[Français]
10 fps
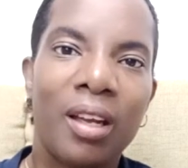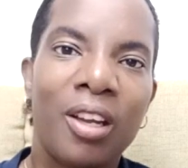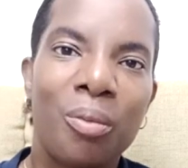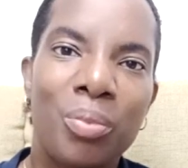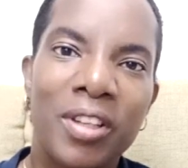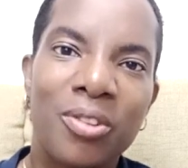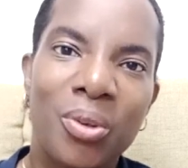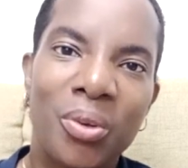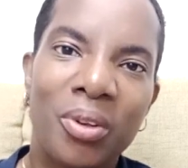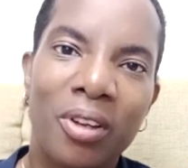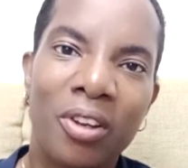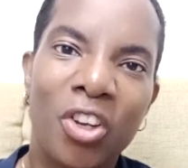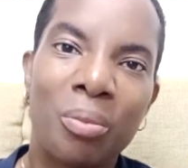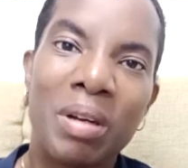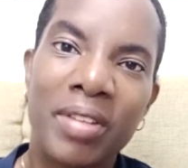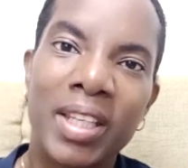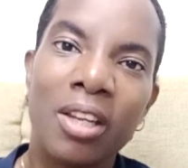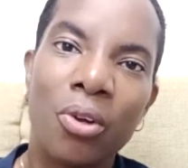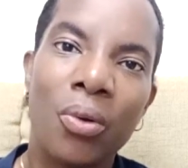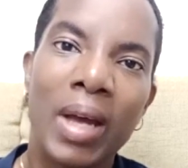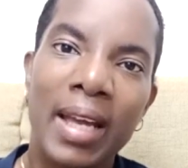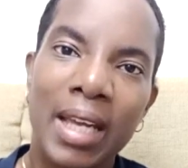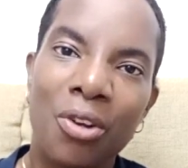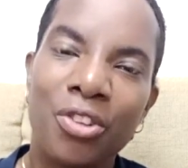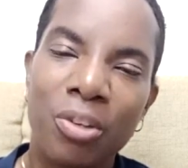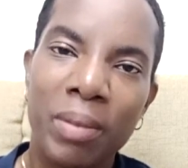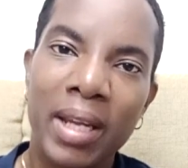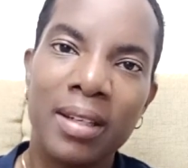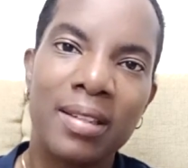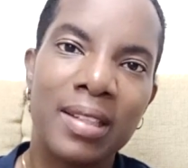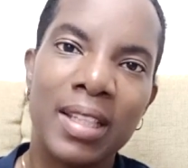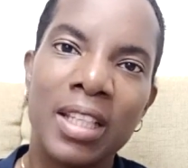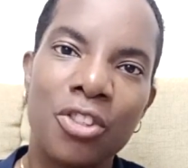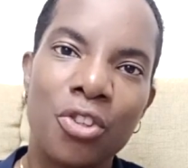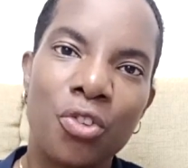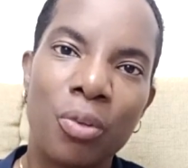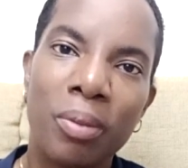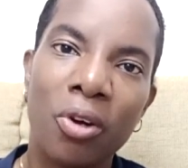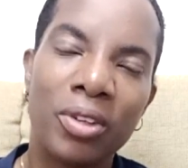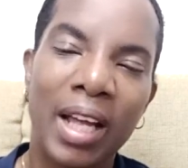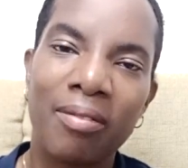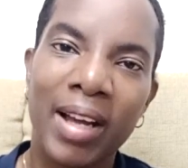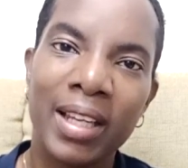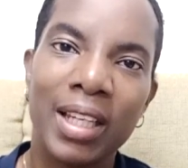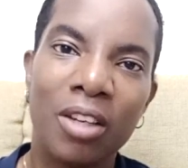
Euh, puisque euh, on m'avait dit que à 40 semaines, si je ne suis pas en travail,